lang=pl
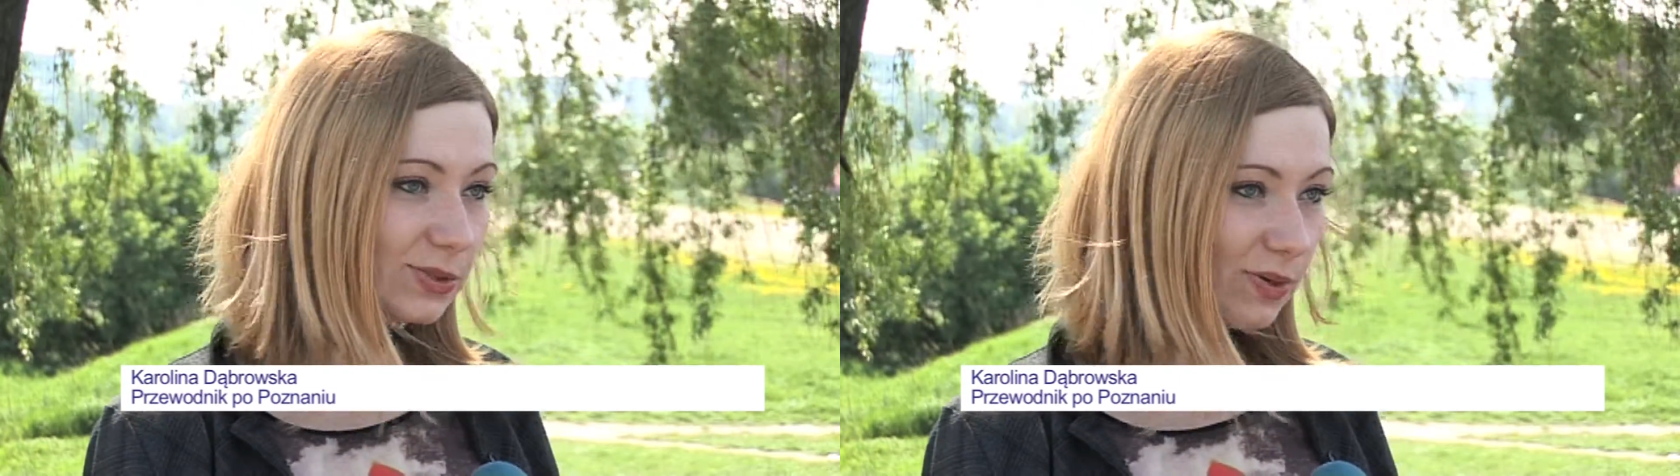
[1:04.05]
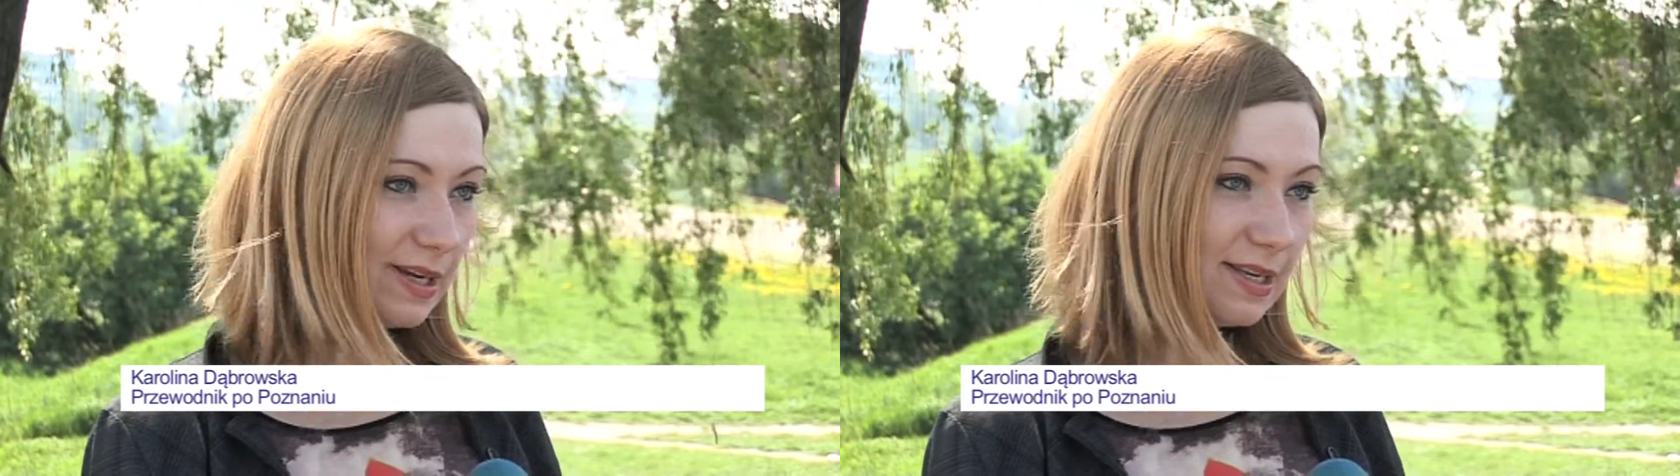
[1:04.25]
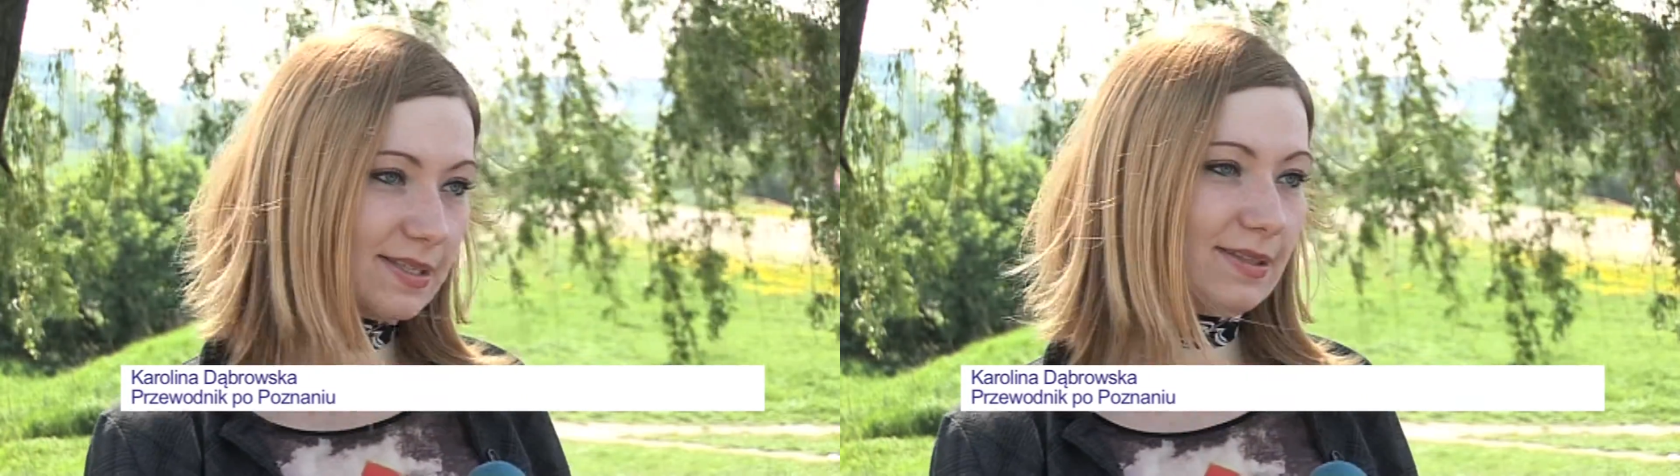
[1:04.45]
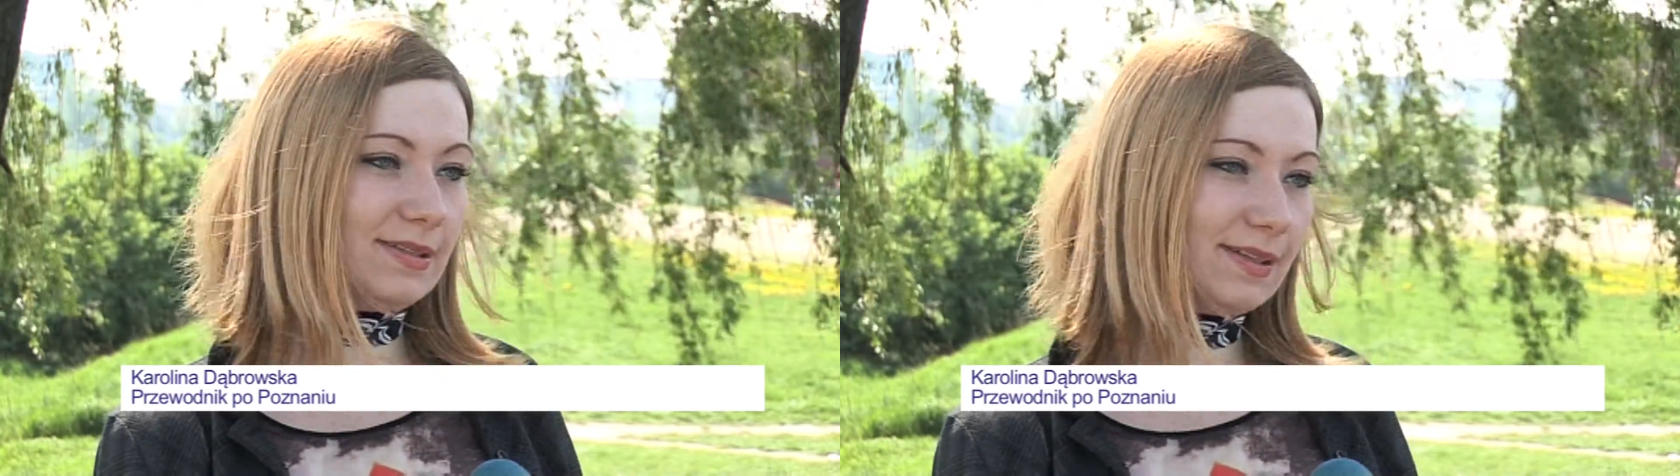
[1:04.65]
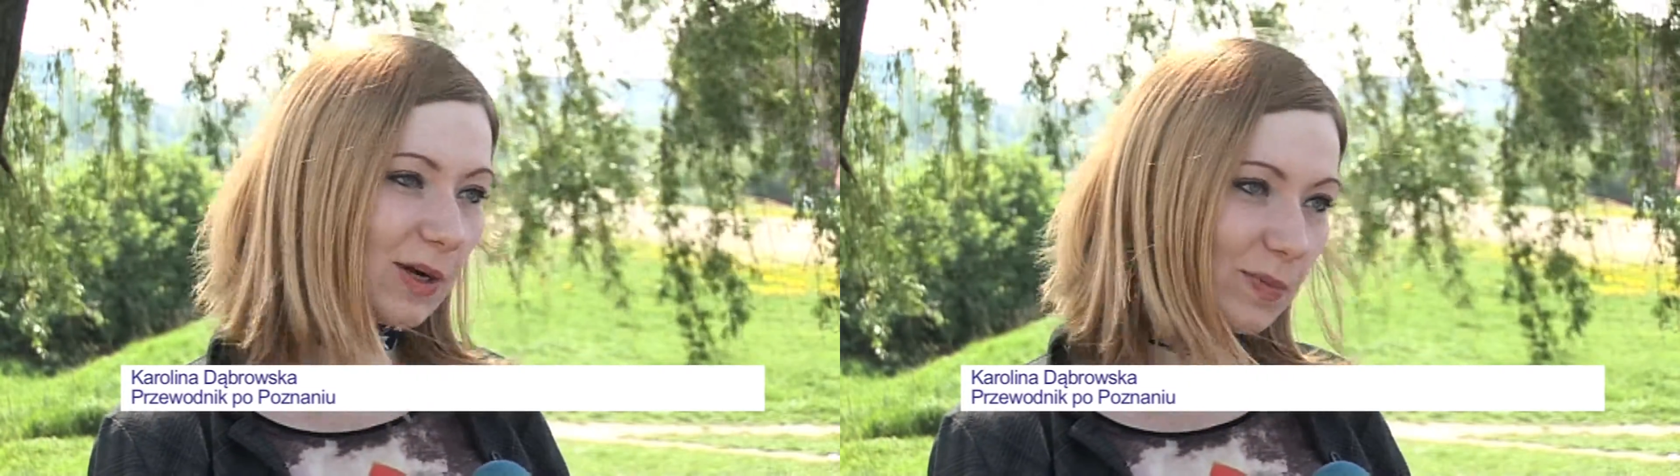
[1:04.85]
która jest
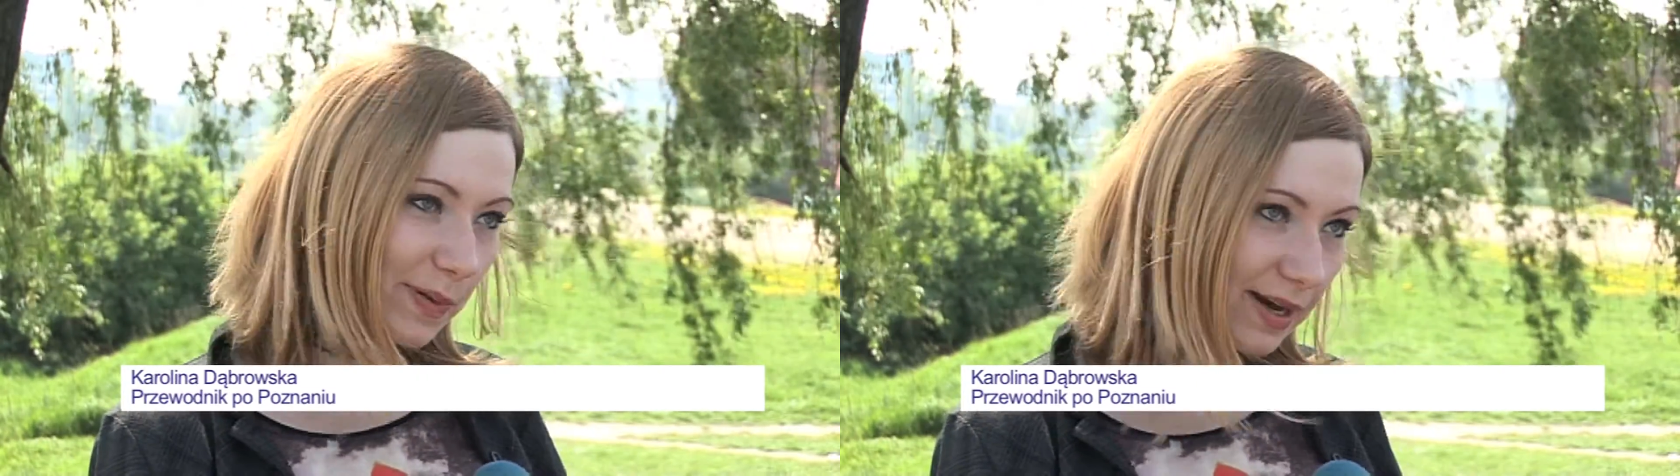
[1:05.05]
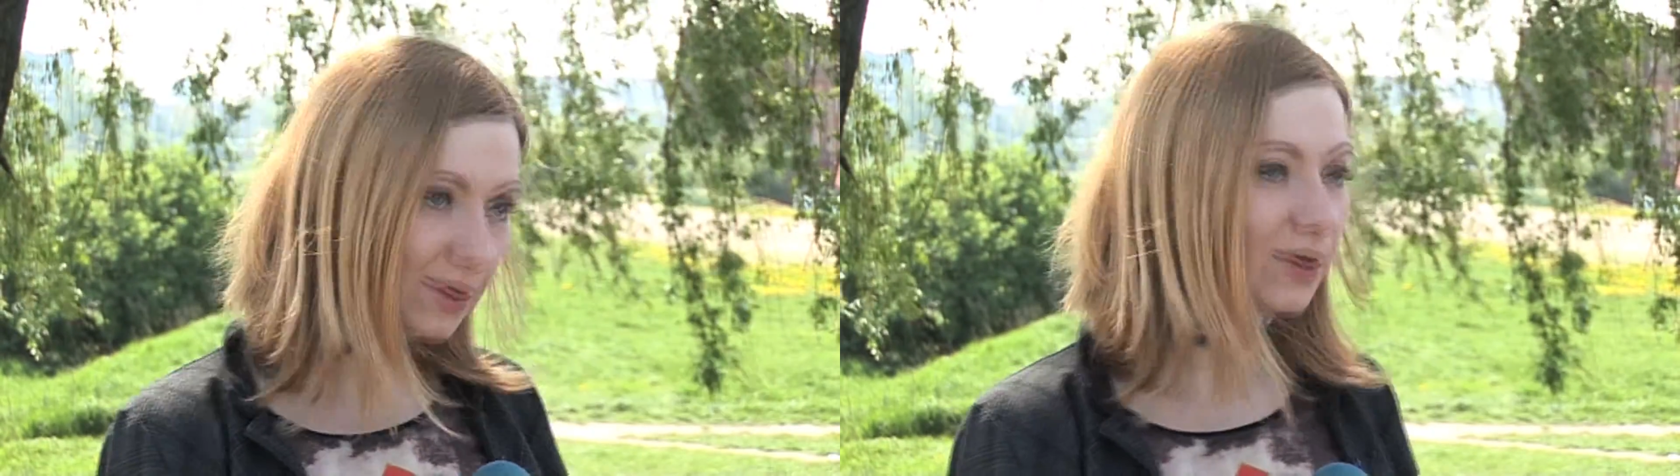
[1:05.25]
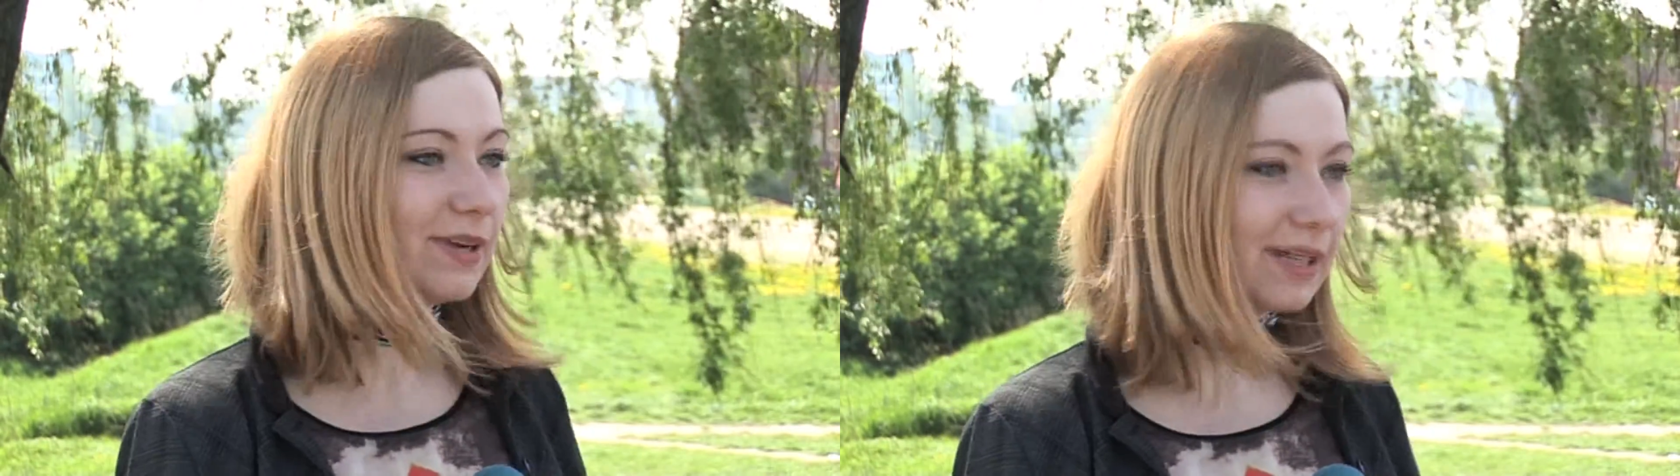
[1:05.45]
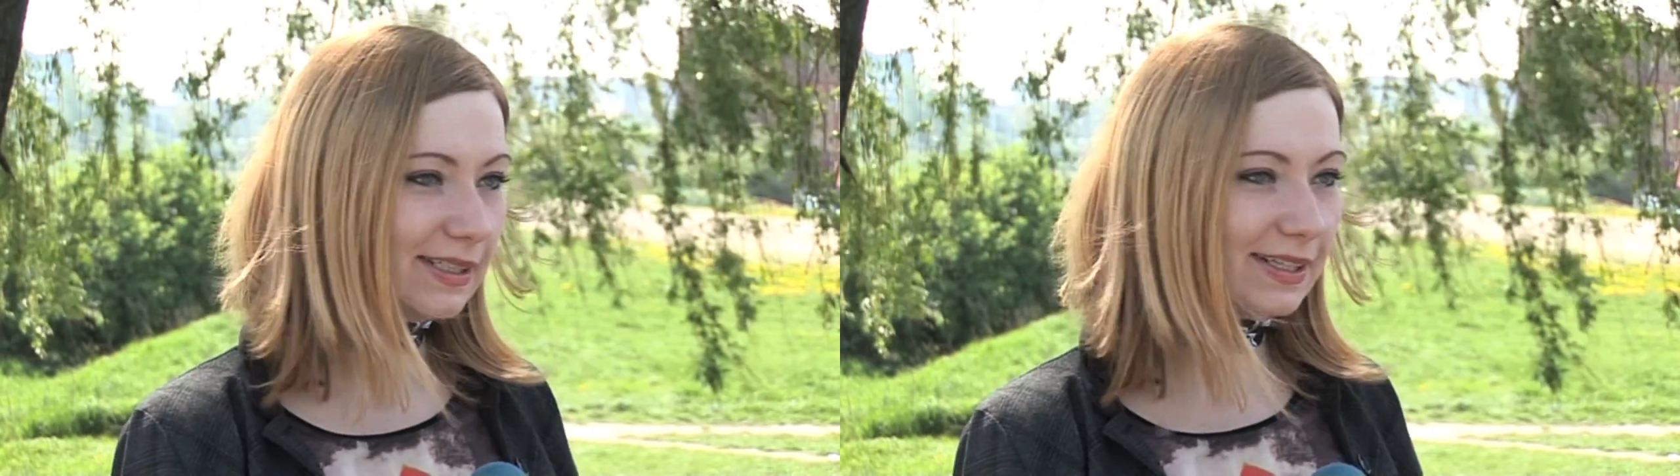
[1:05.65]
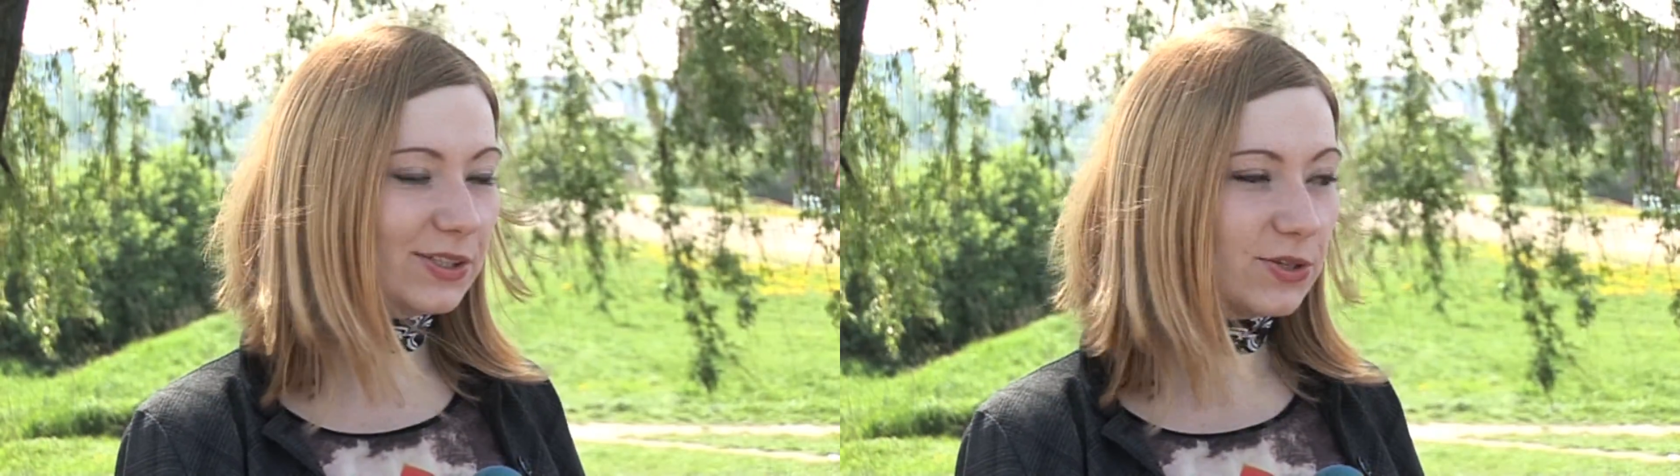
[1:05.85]
taką perełką
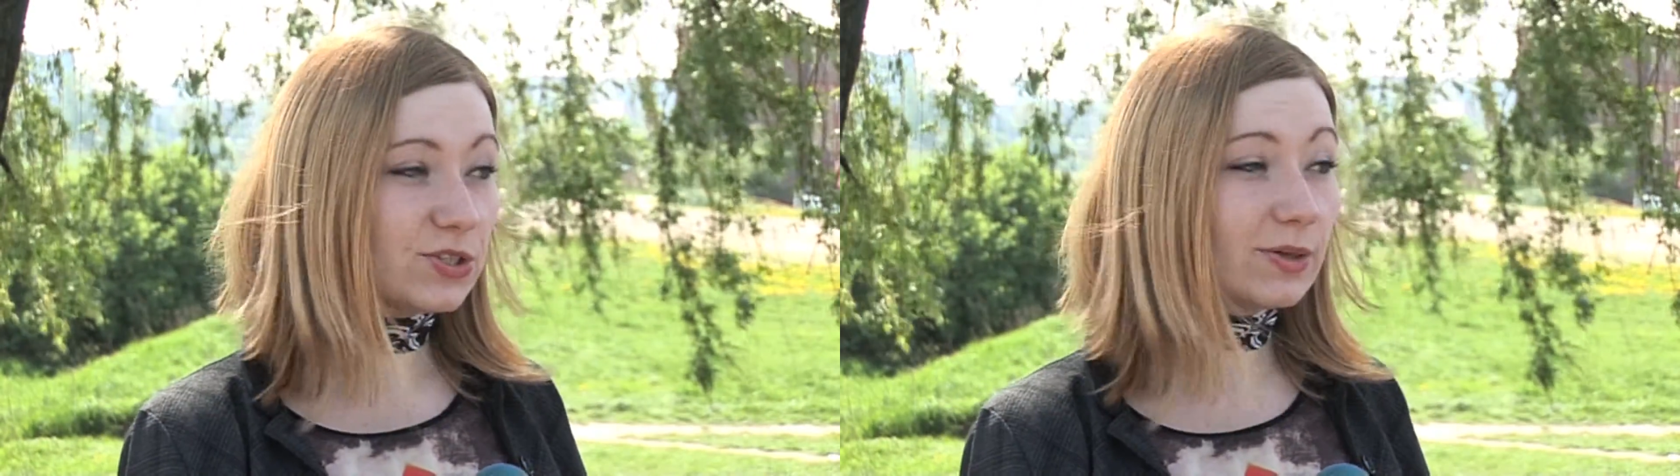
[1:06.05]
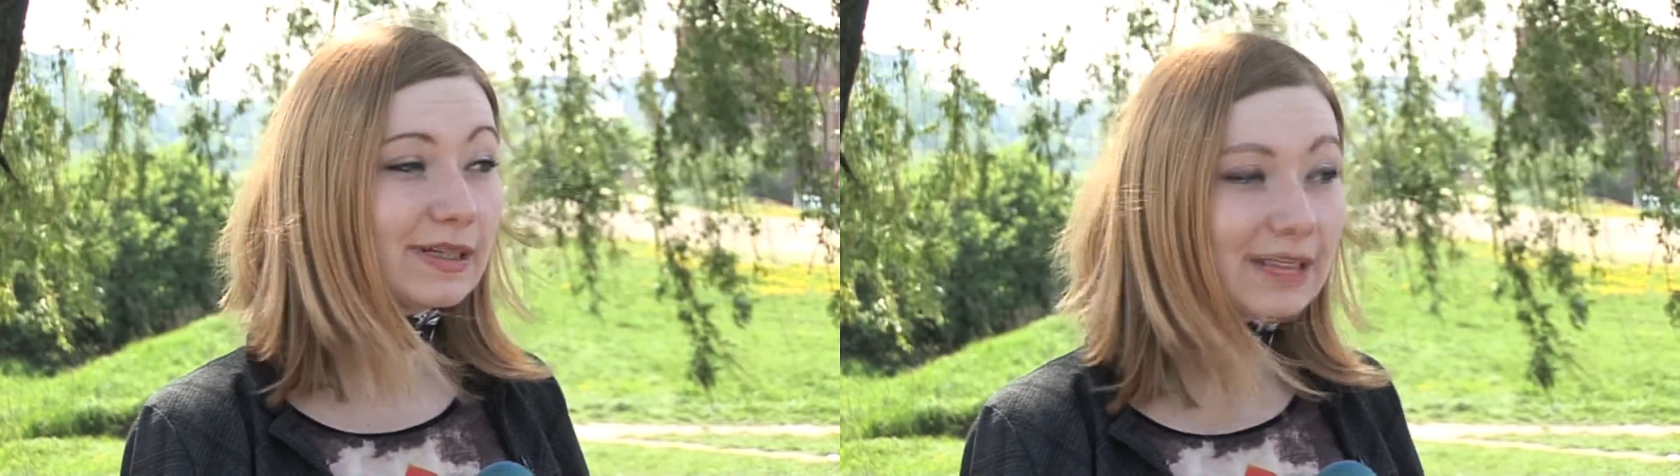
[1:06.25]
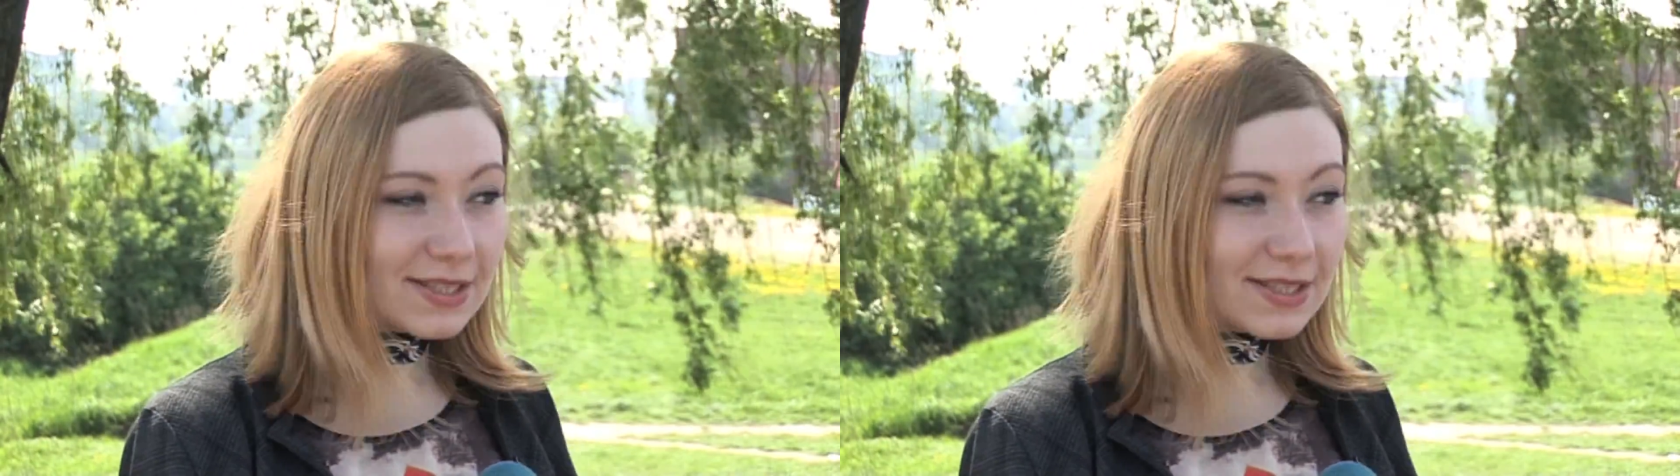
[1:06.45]
architektoniczną, a na